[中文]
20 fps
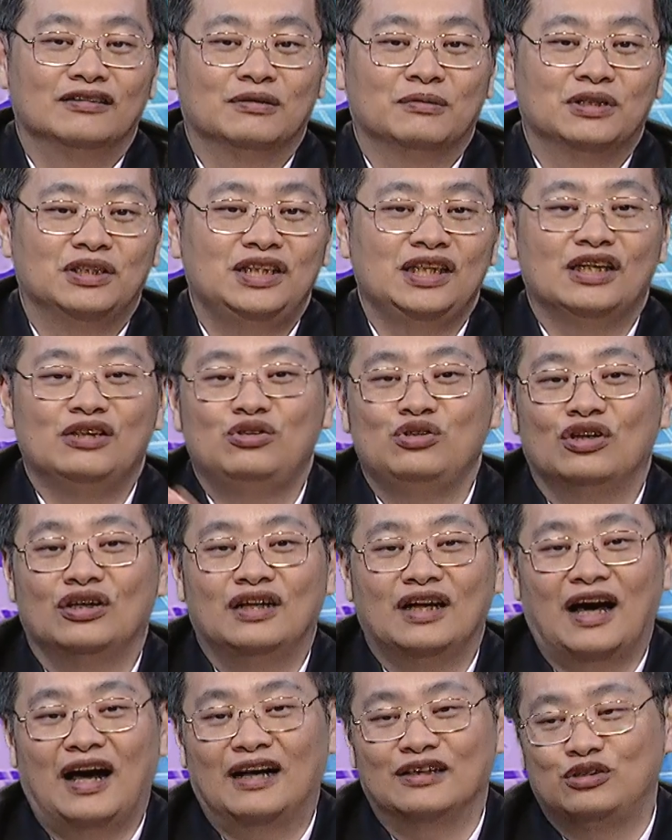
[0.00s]
什么借券
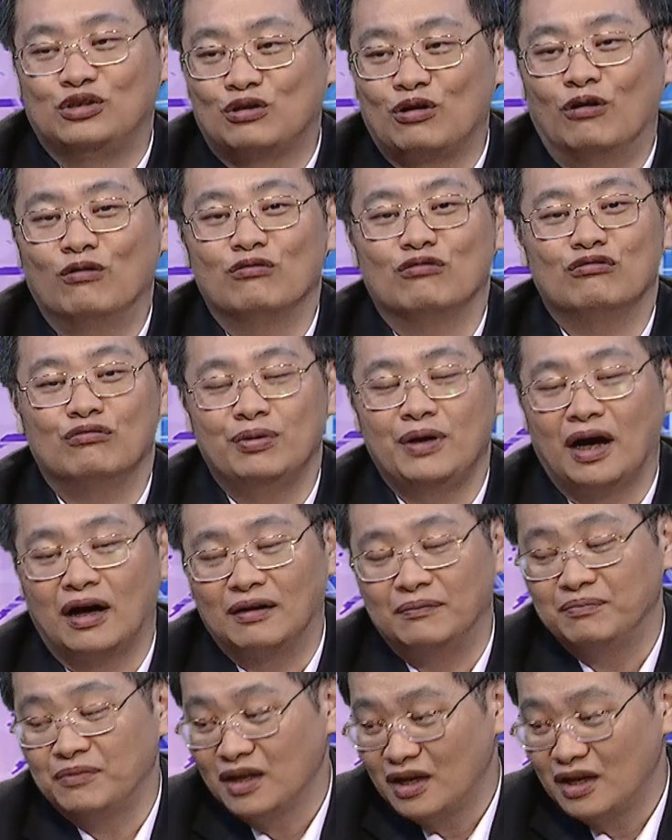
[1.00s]
呐，去空股票，